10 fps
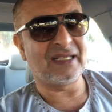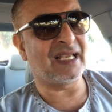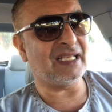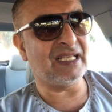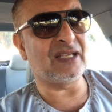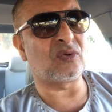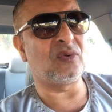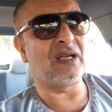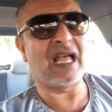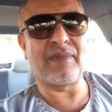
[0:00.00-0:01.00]
جعير
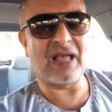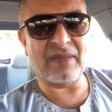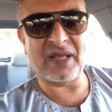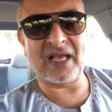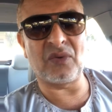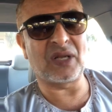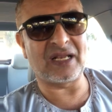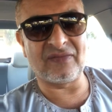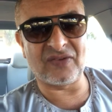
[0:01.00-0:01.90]
وهبهبه وكلام